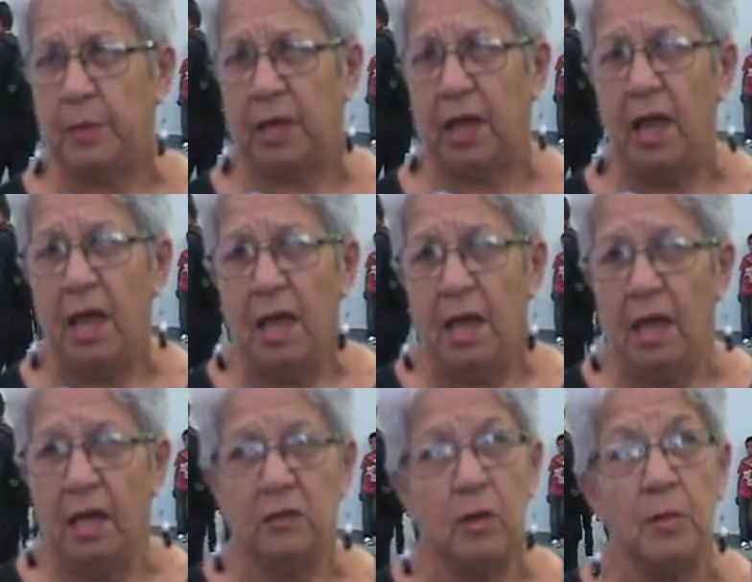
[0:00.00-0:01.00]
Porque
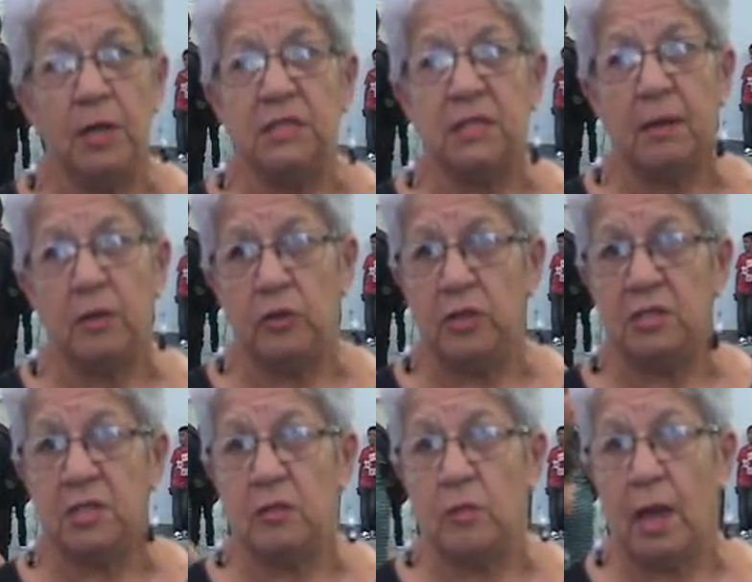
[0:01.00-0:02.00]
es como le estaba yo
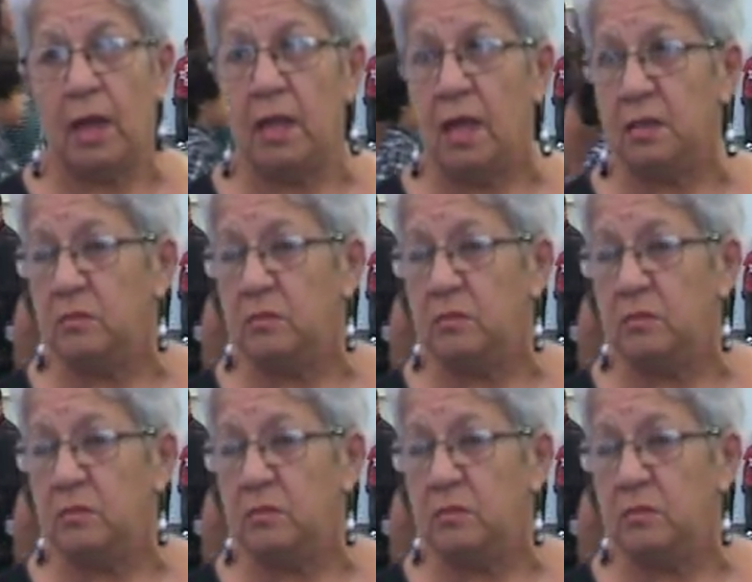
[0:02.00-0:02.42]
diciendo a ella,